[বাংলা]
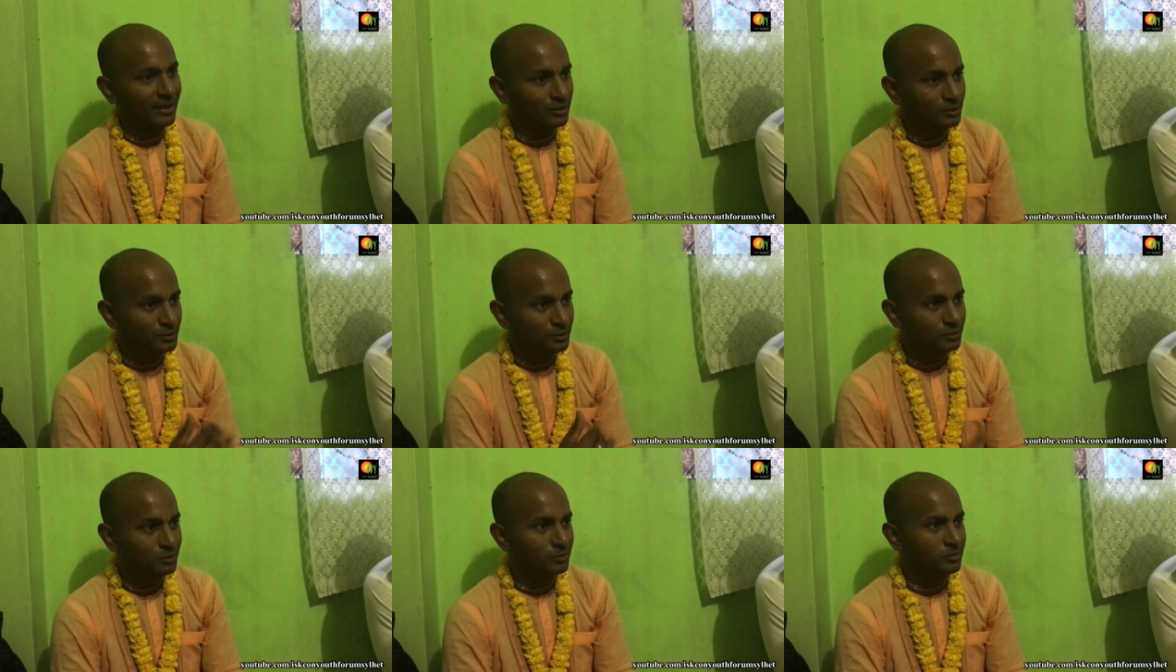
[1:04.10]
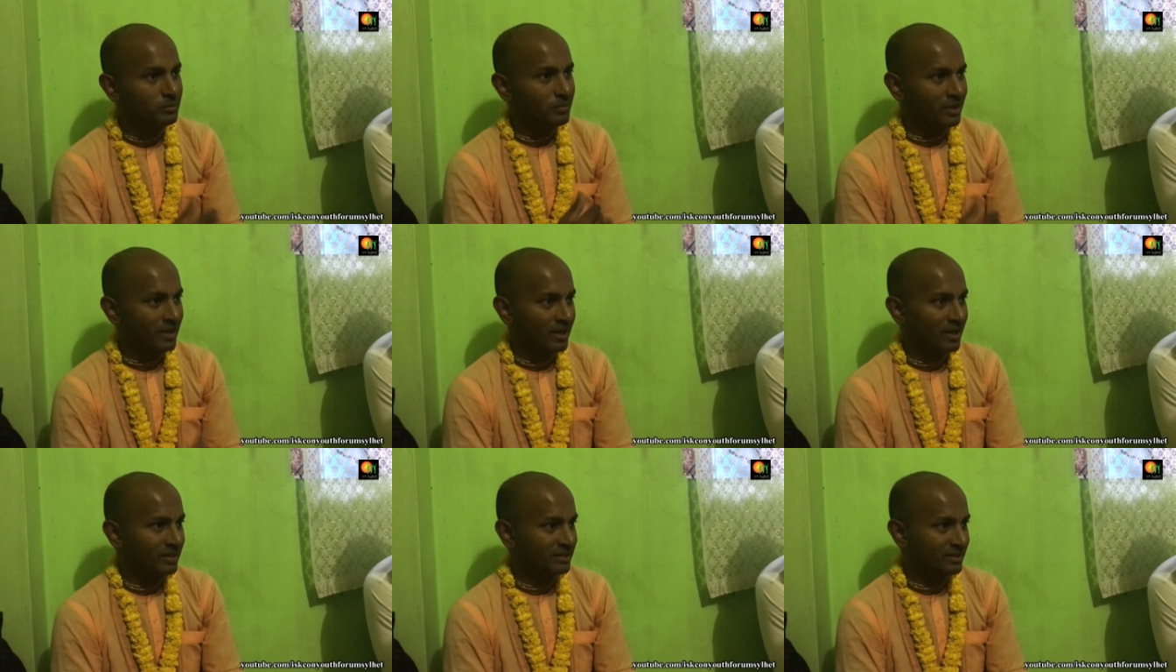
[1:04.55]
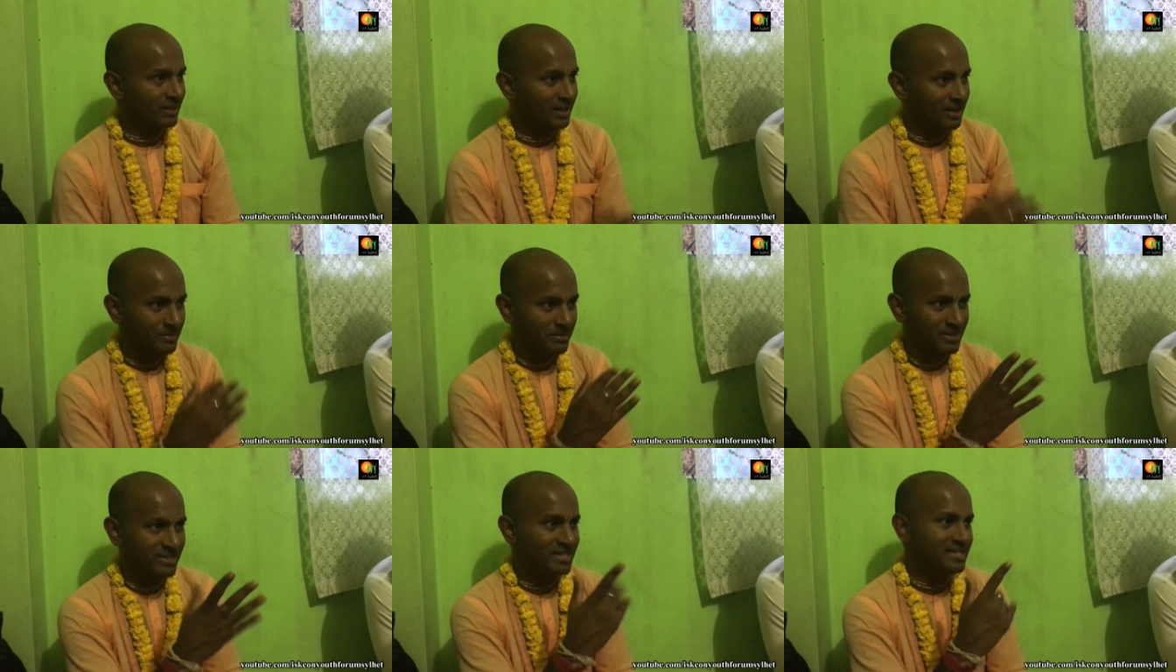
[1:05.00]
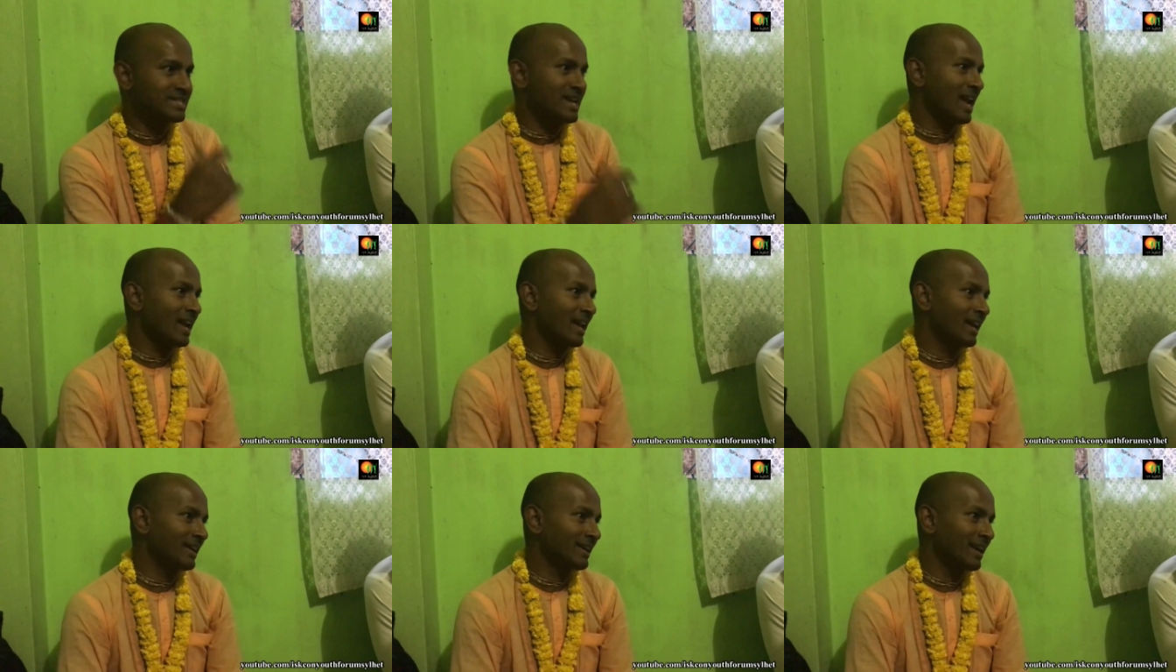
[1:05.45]
এখন শুনবে না তারা বেশি
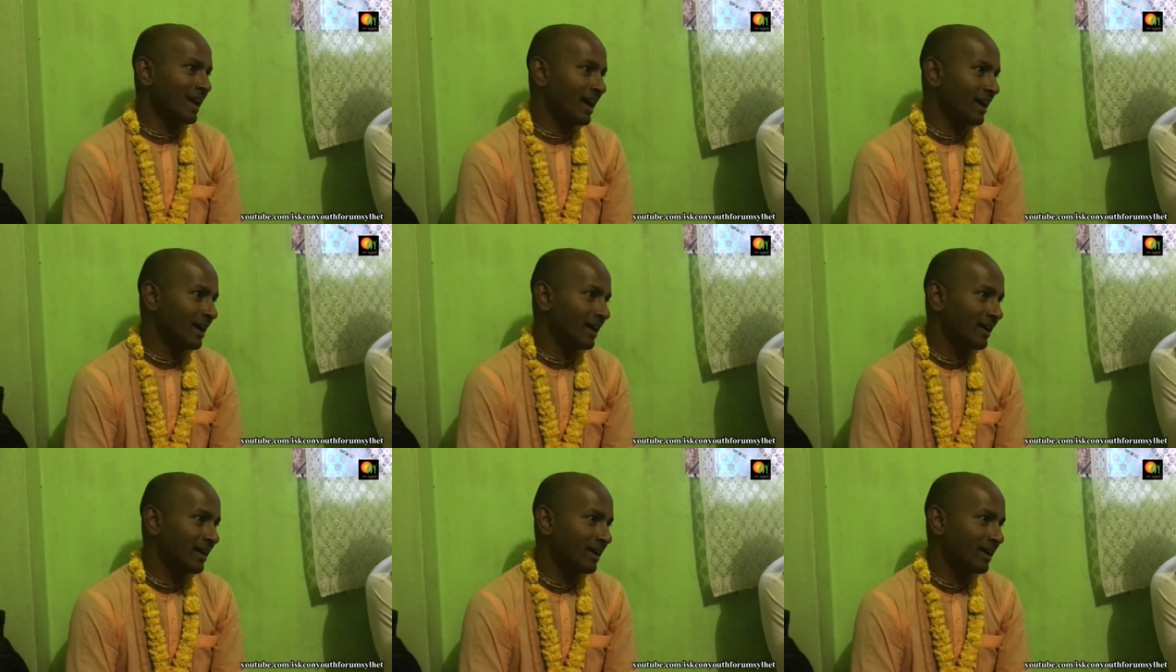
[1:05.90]
চালাক না